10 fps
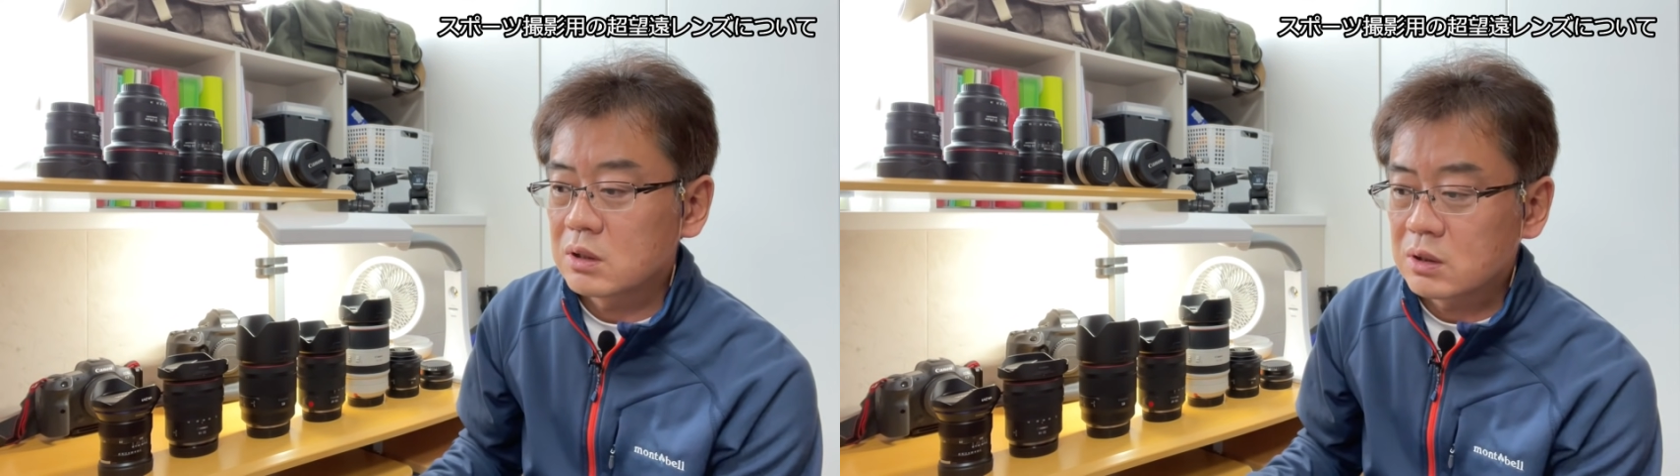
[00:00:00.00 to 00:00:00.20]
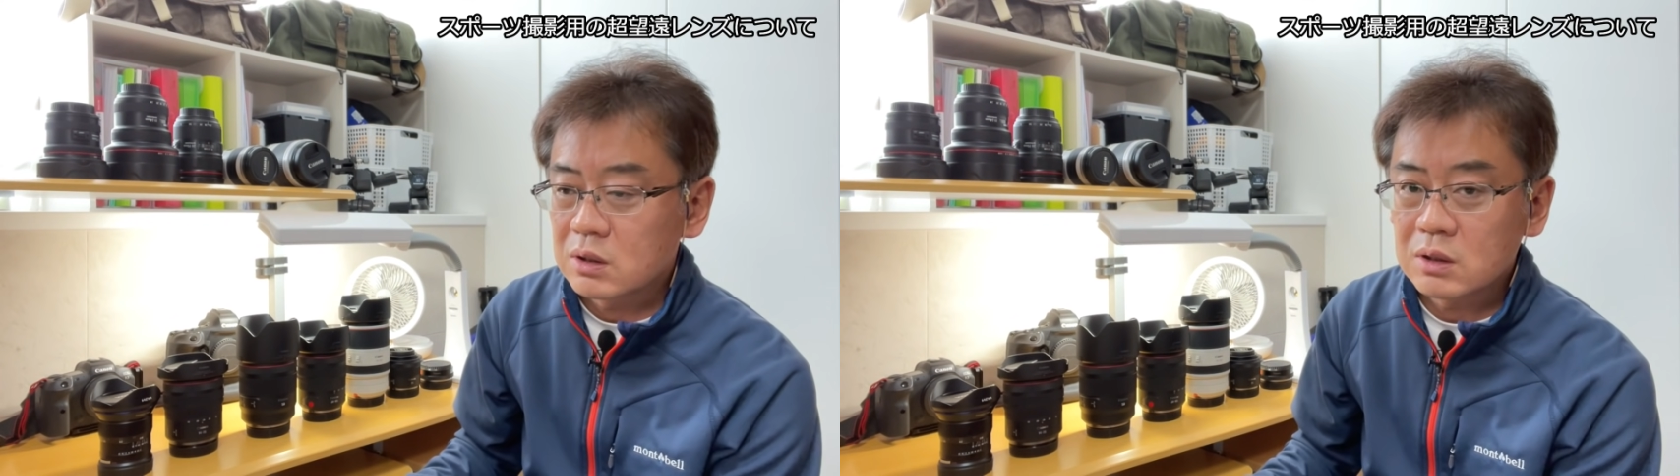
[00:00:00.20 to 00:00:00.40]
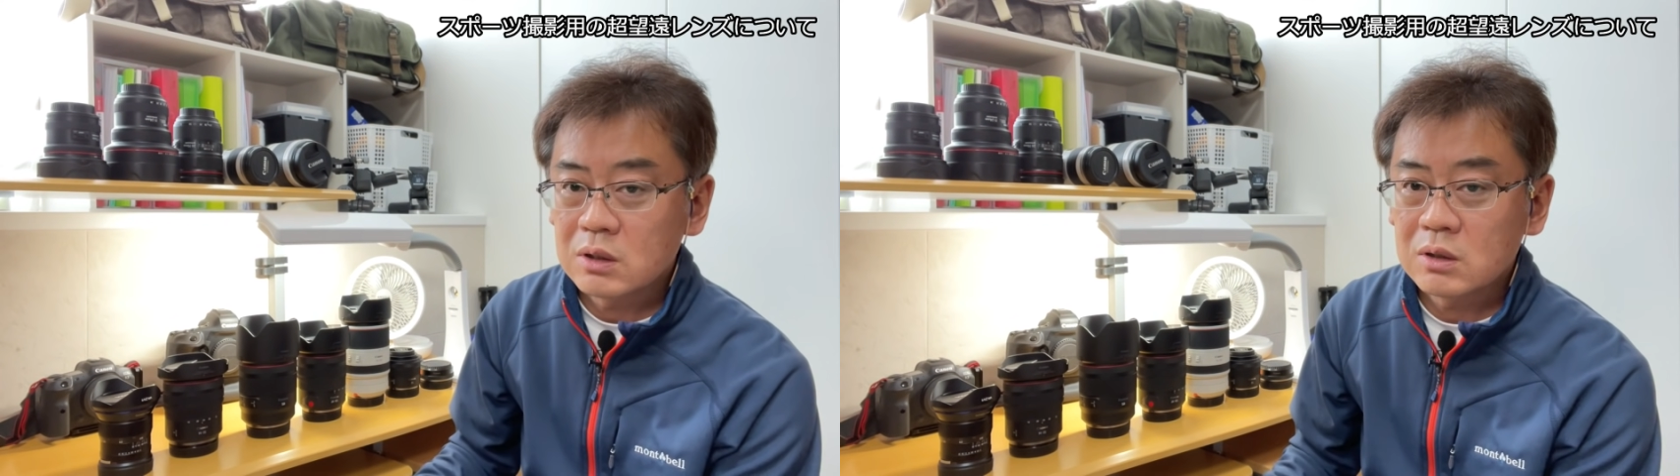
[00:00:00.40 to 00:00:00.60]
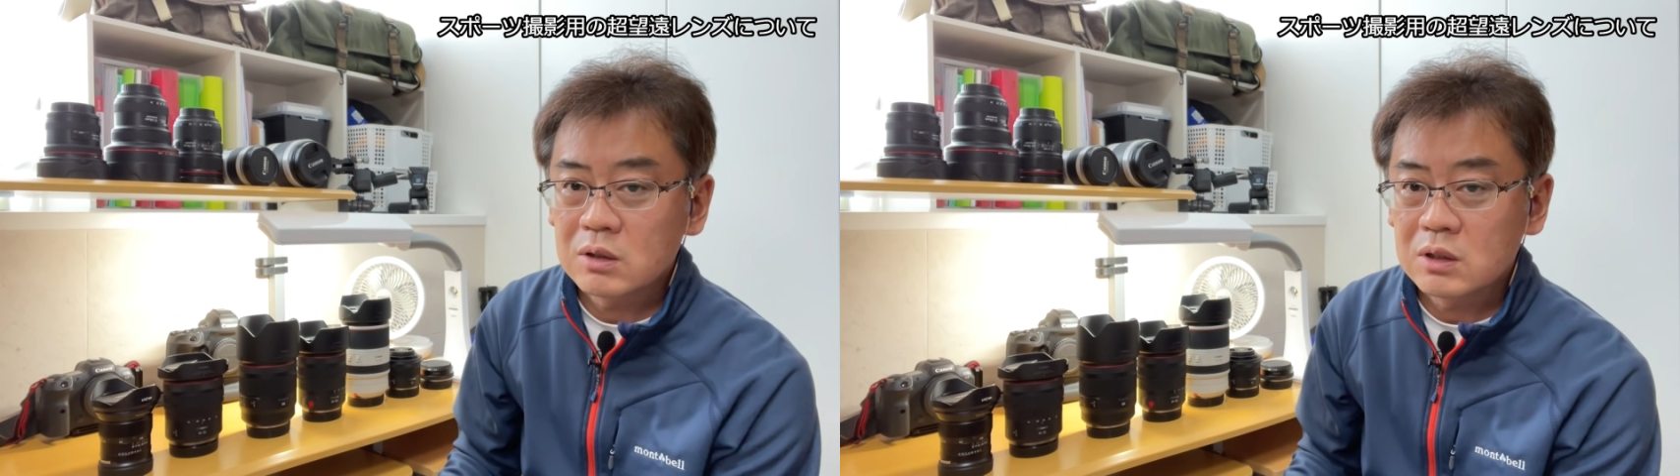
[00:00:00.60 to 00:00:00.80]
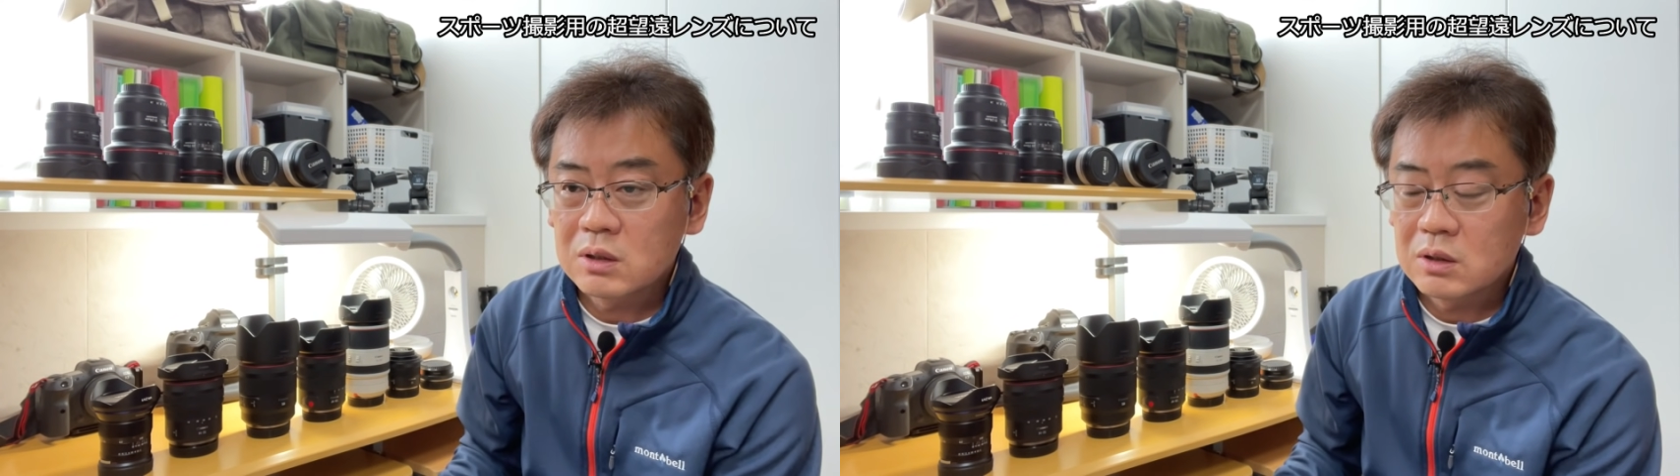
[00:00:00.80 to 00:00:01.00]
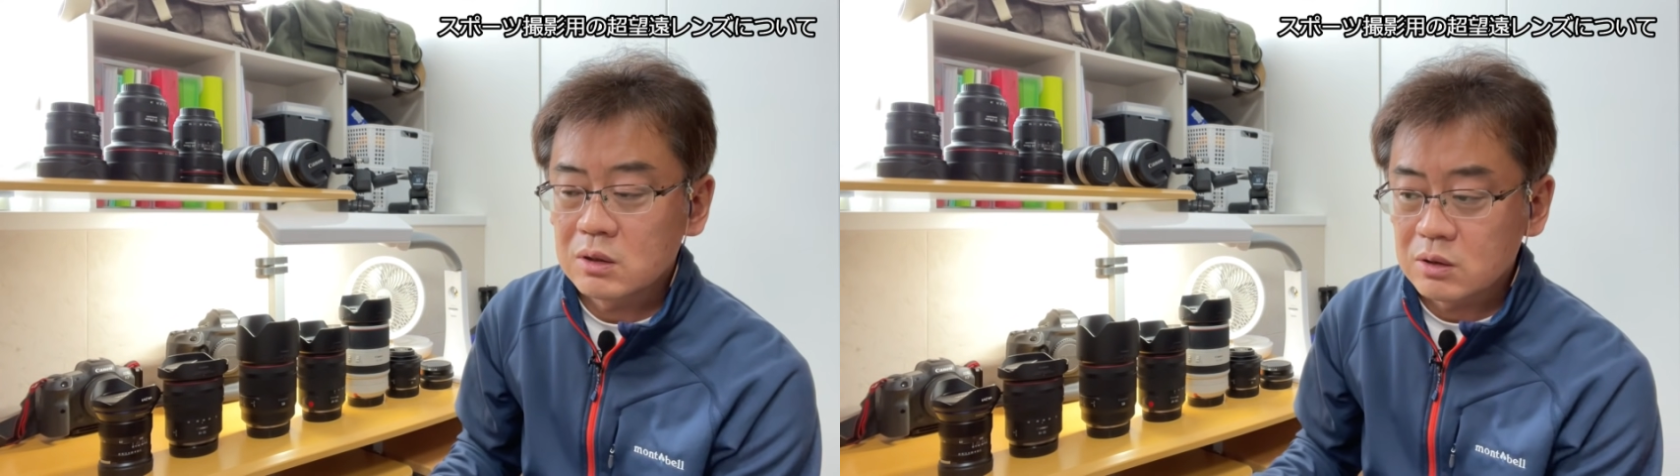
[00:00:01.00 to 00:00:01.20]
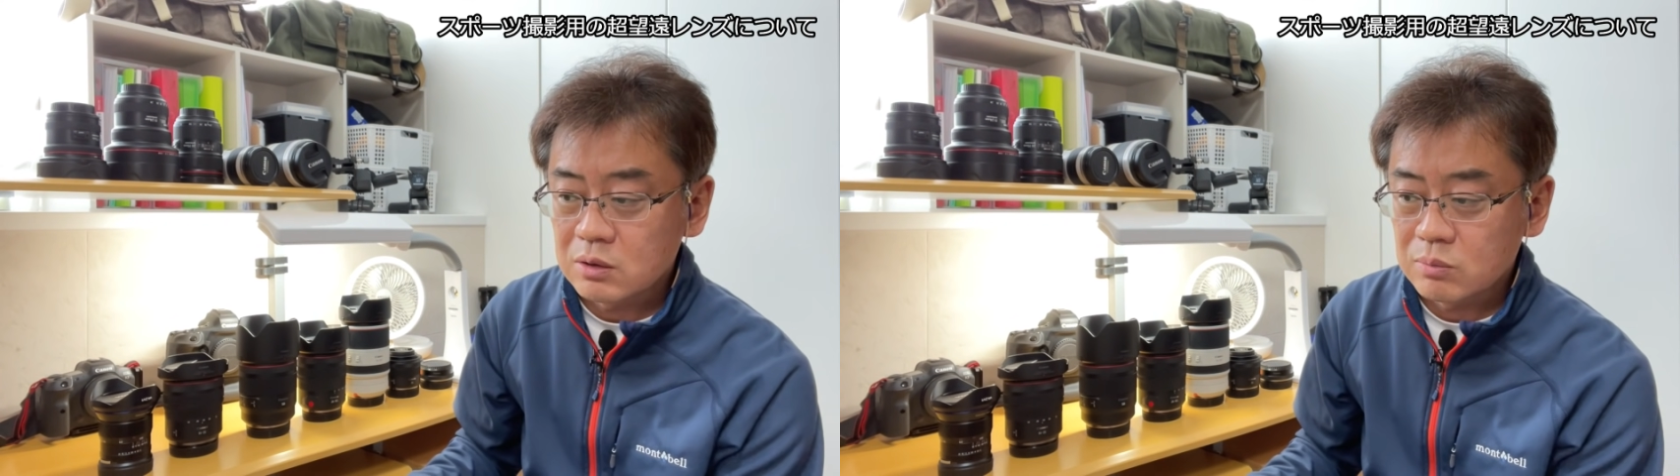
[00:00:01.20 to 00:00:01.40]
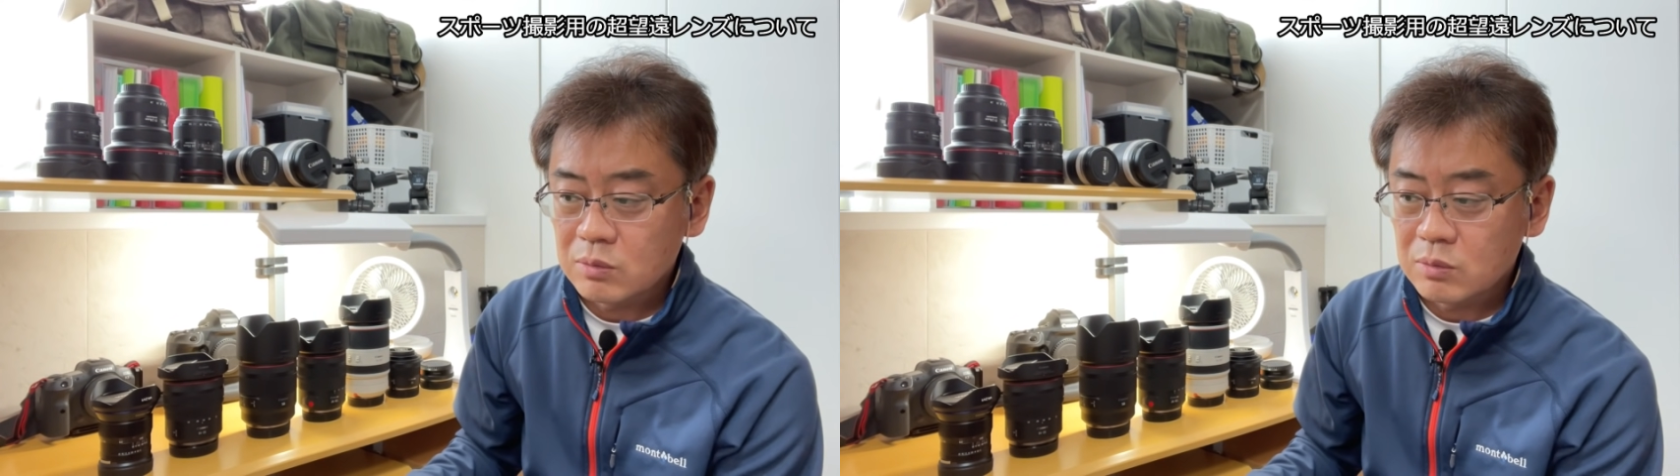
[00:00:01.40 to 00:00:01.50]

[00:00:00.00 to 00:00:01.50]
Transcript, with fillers: えー、